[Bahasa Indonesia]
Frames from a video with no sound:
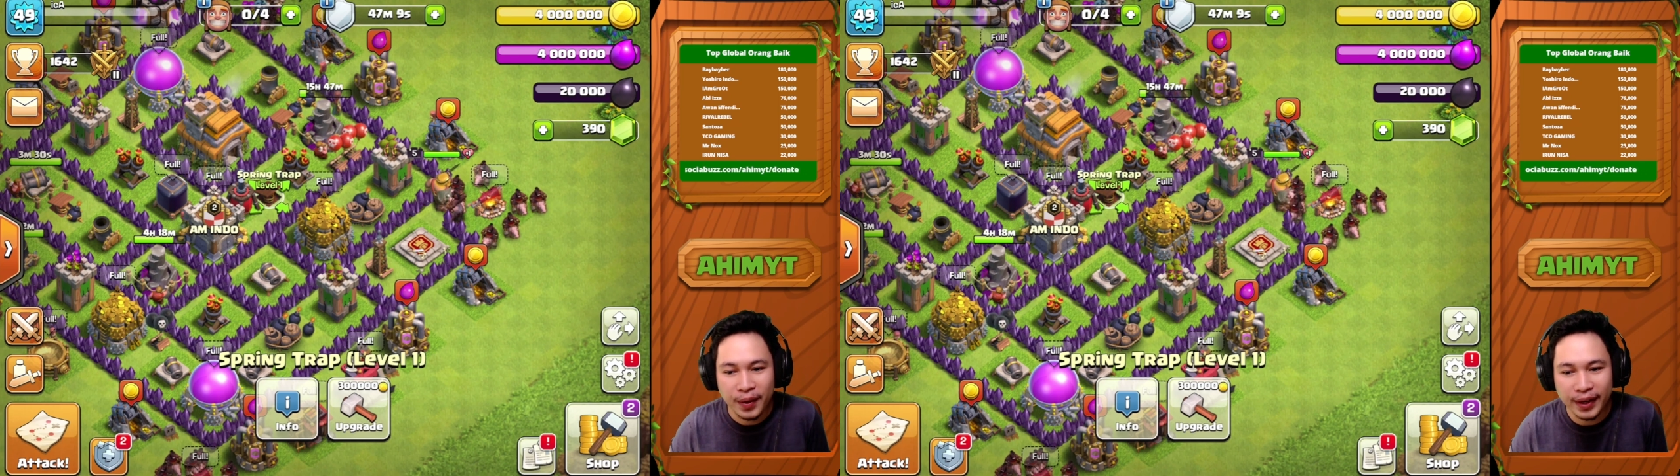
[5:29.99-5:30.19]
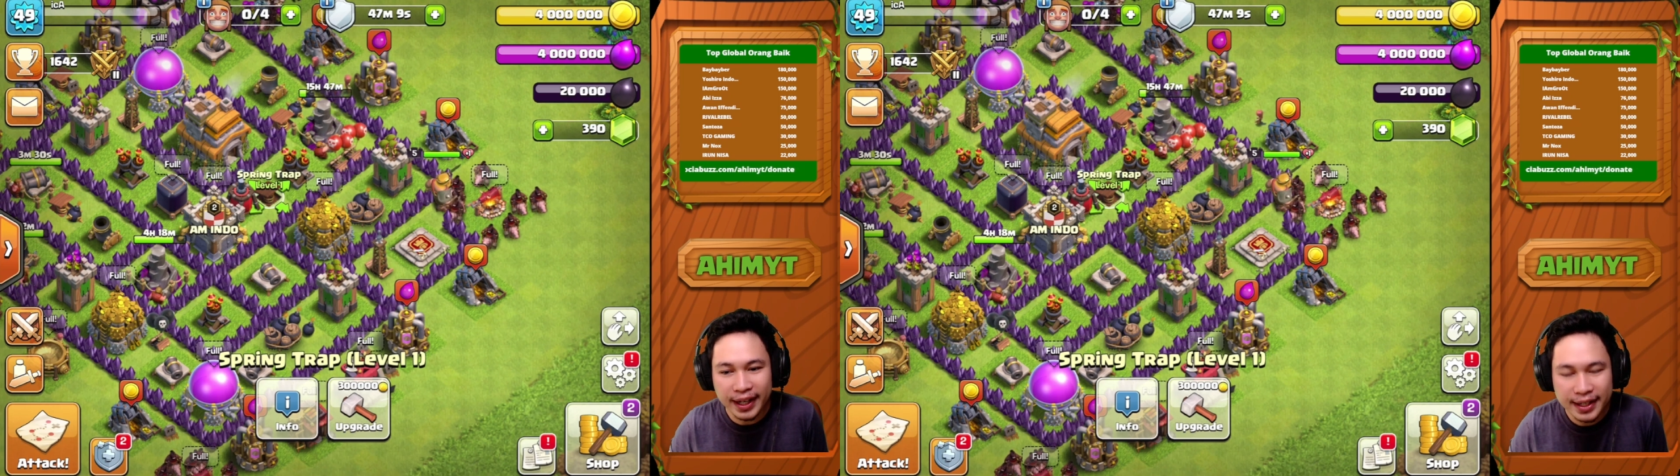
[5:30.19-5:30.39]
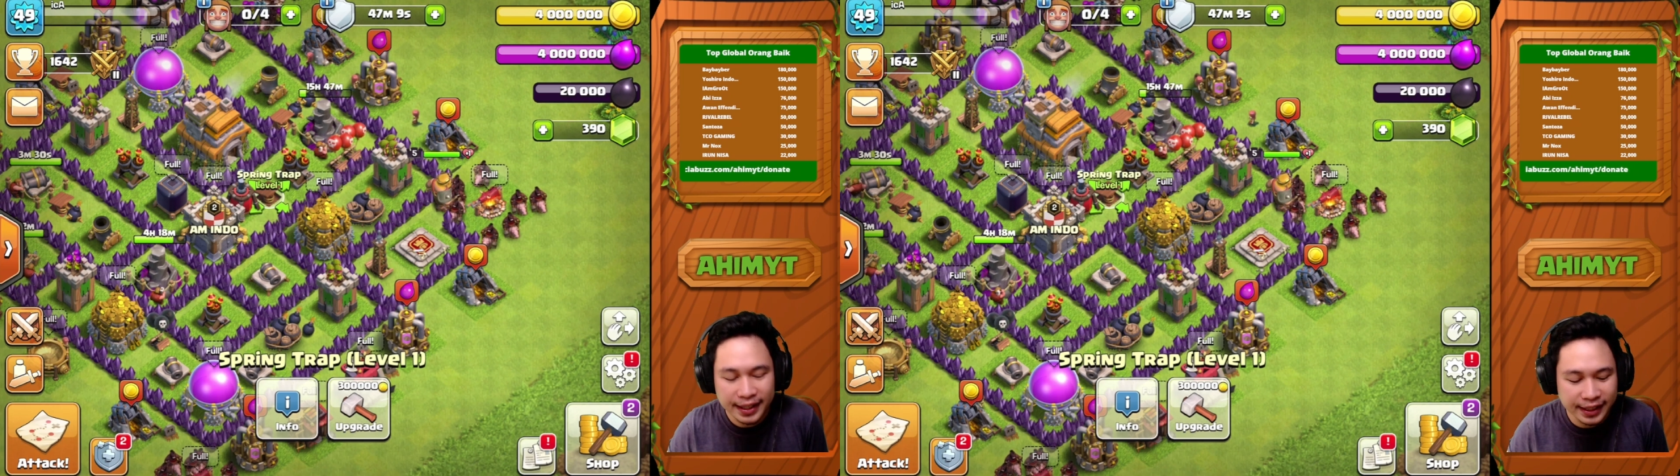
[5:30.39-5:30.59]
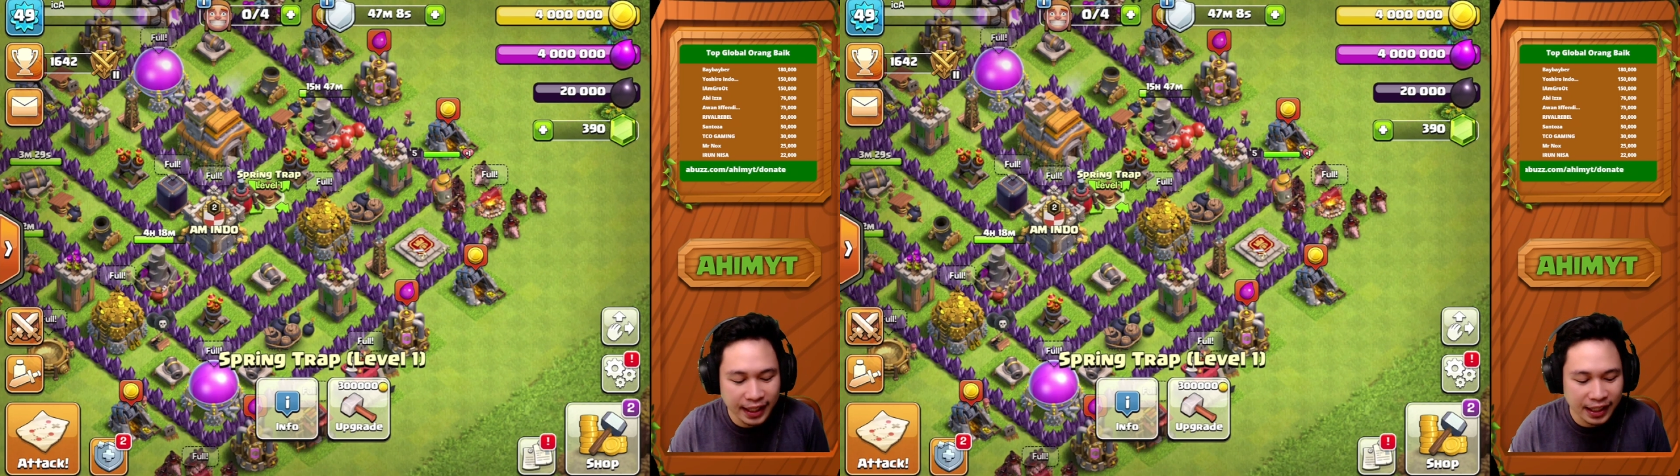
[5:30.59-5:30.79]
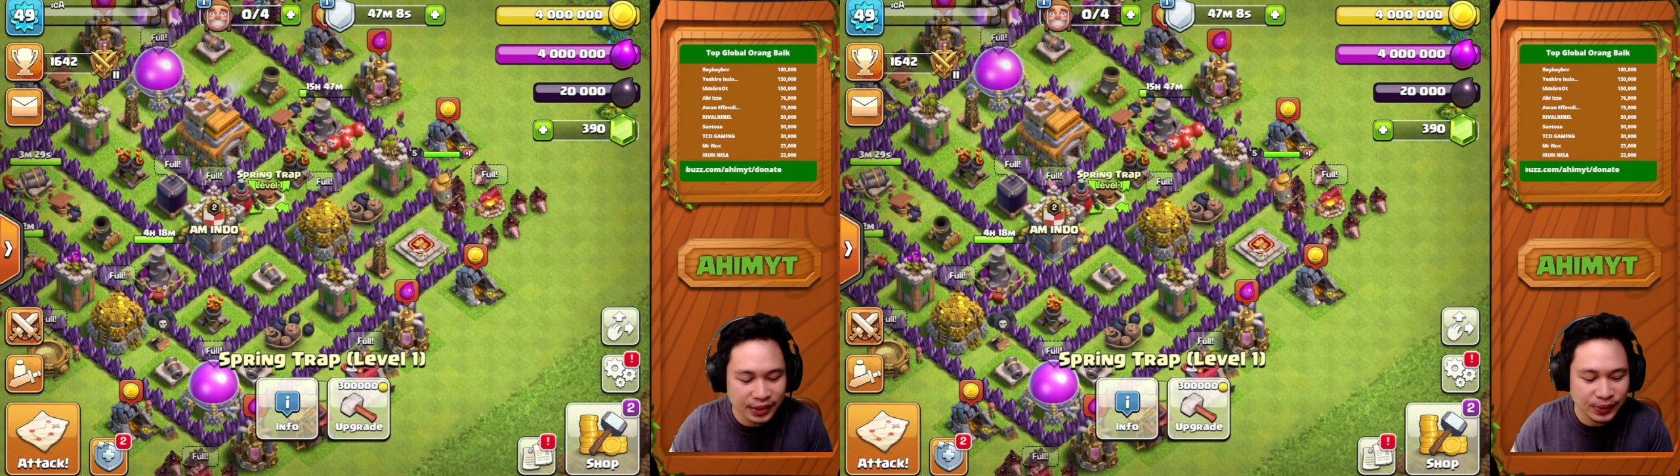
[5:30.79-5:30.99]
Oke, kita
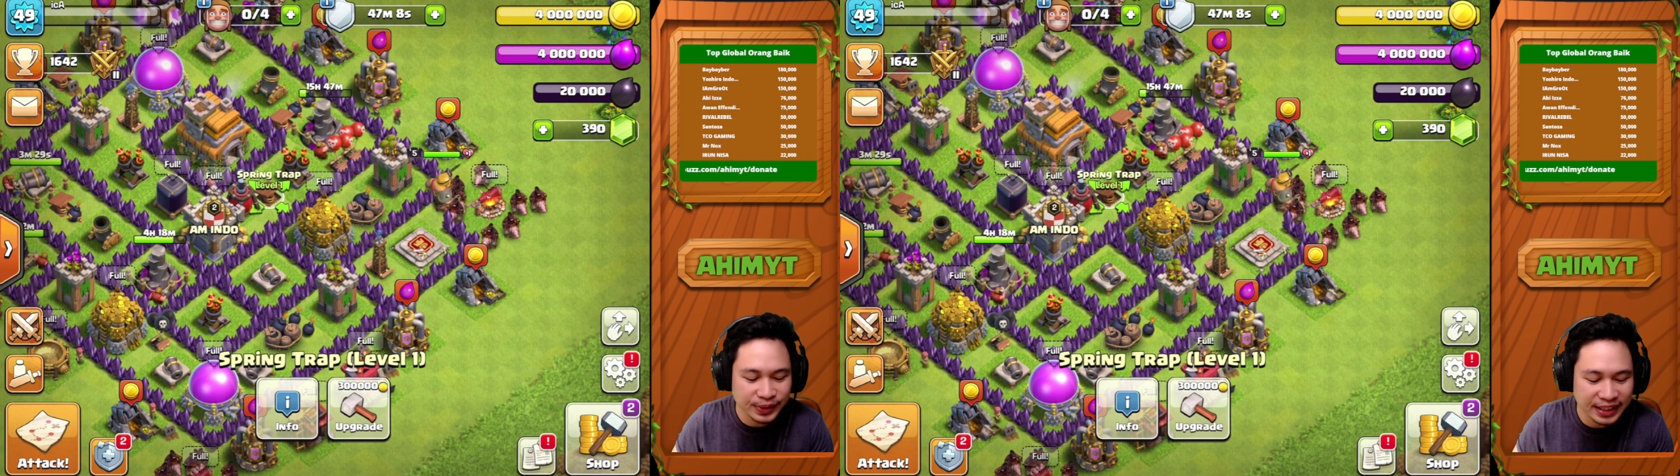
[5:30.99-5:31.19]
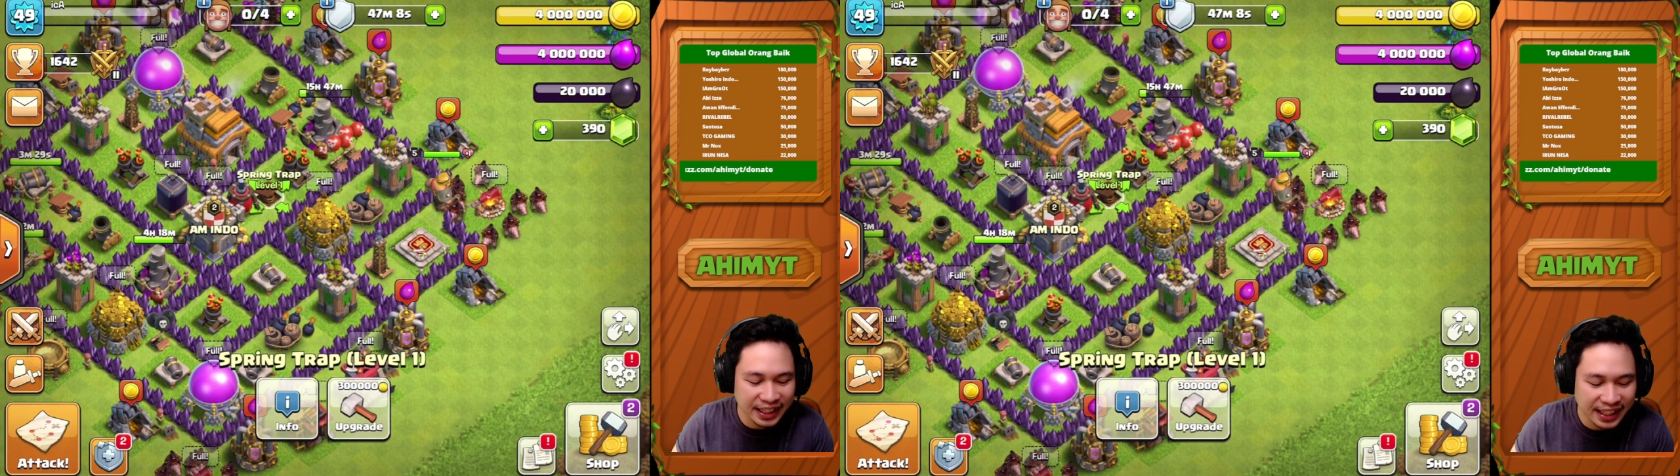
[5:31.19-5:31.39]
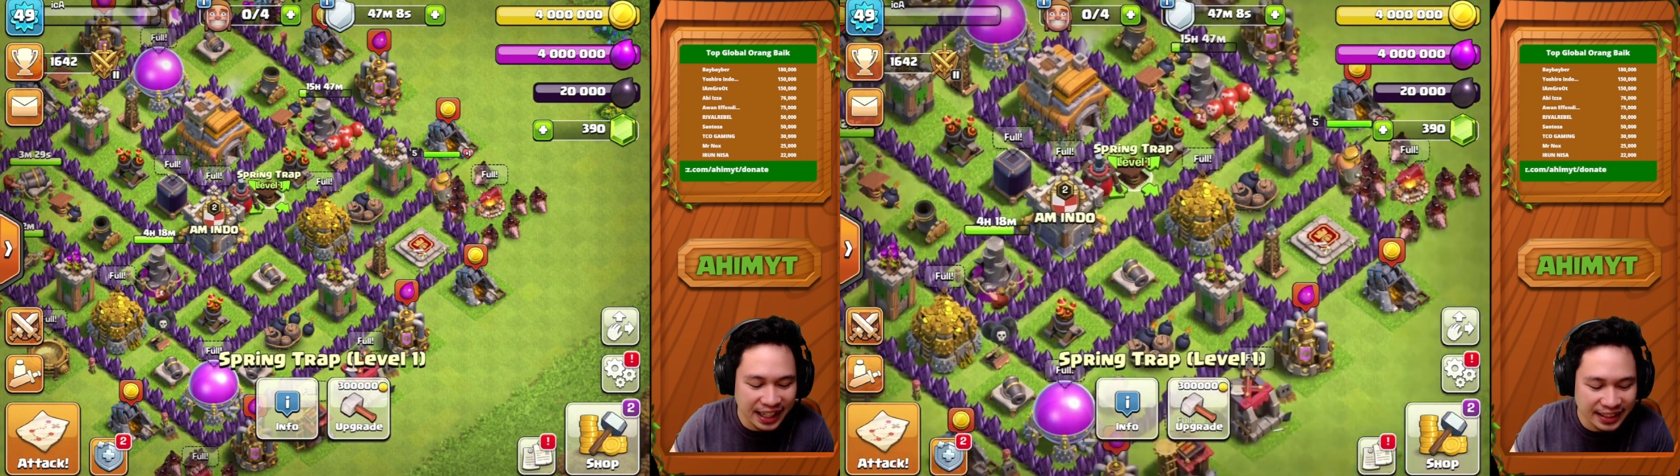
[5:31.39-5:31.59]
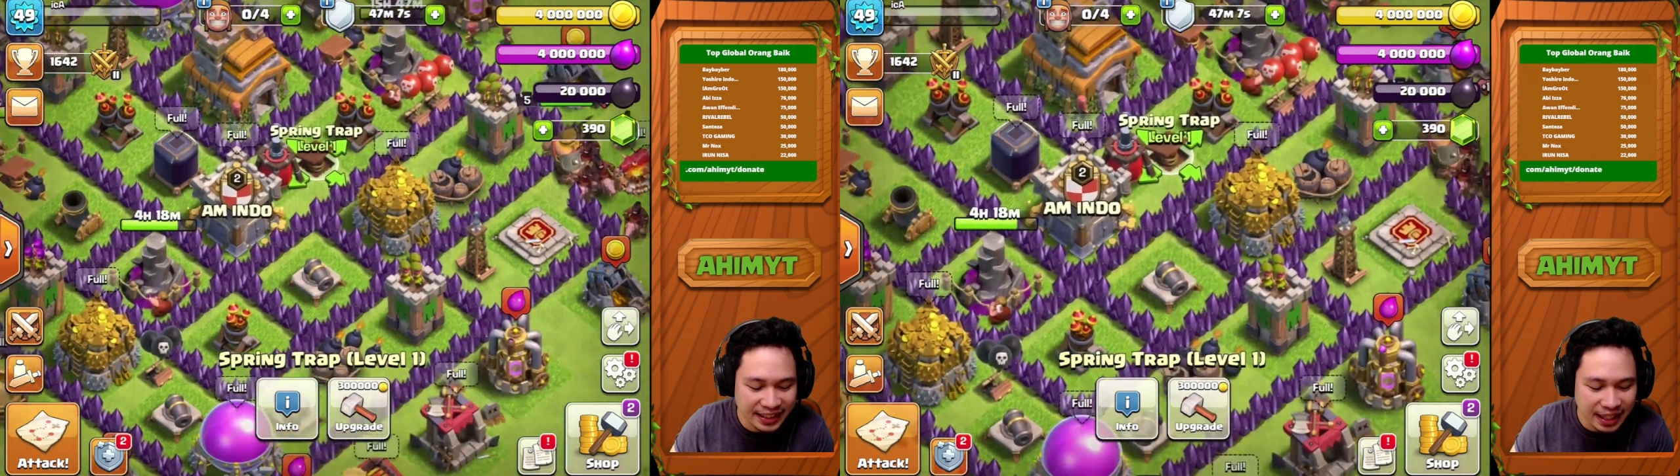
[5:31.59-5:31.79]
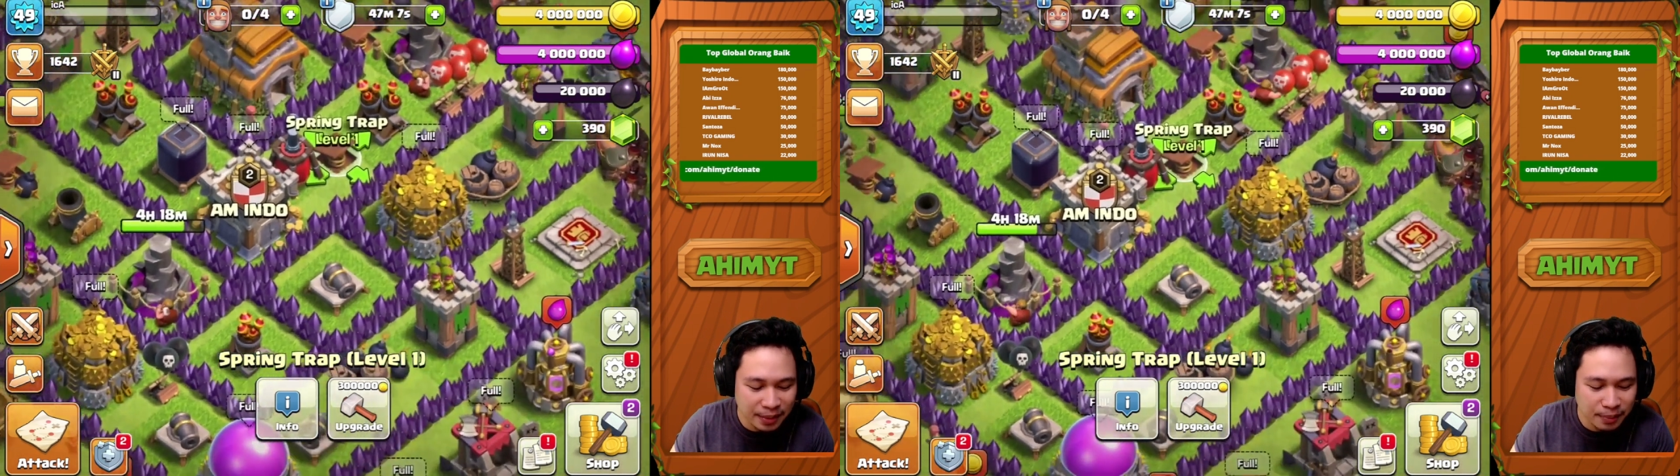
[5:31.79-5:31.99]
langsung cari
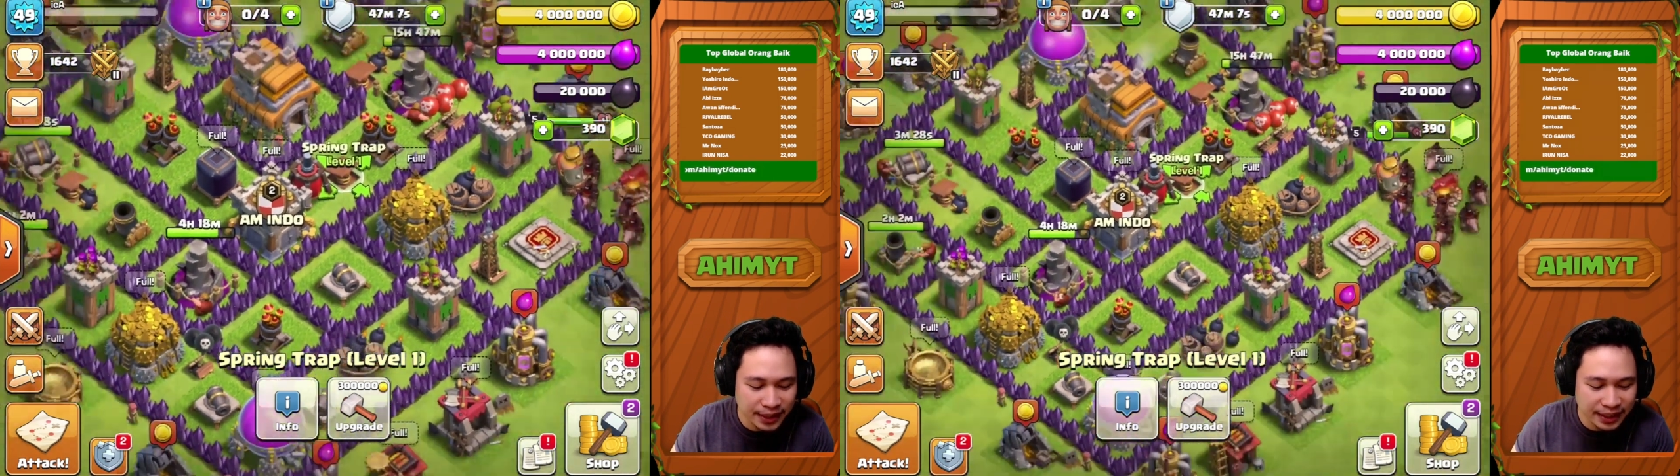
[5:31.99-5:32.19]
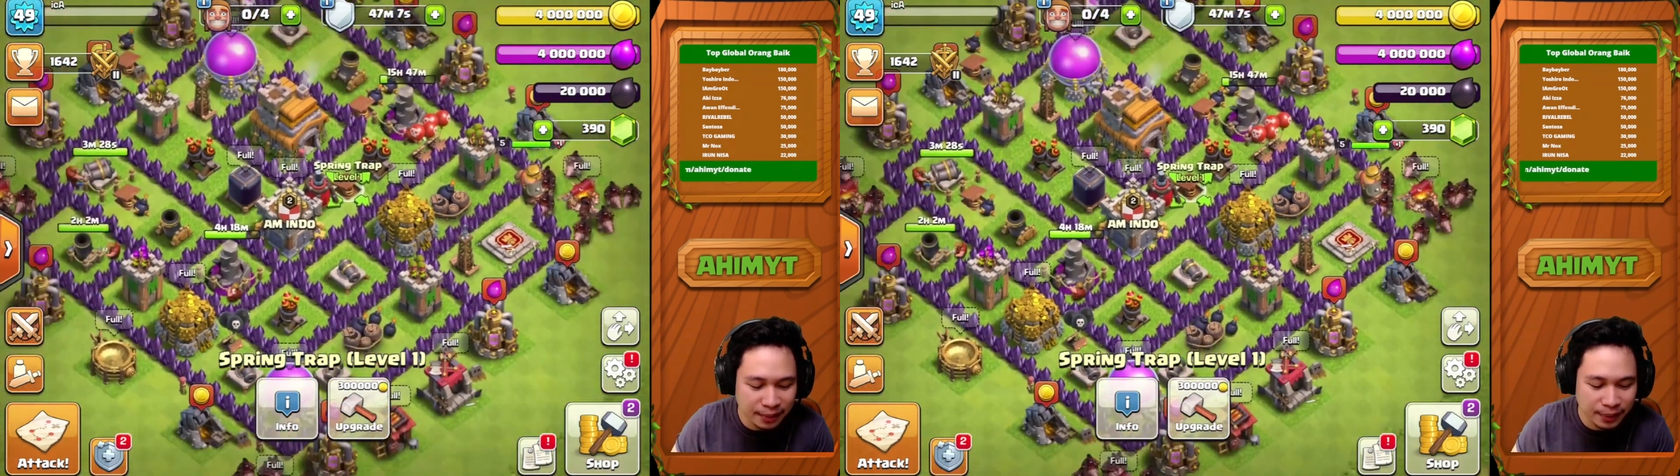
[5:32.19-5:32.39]
aja base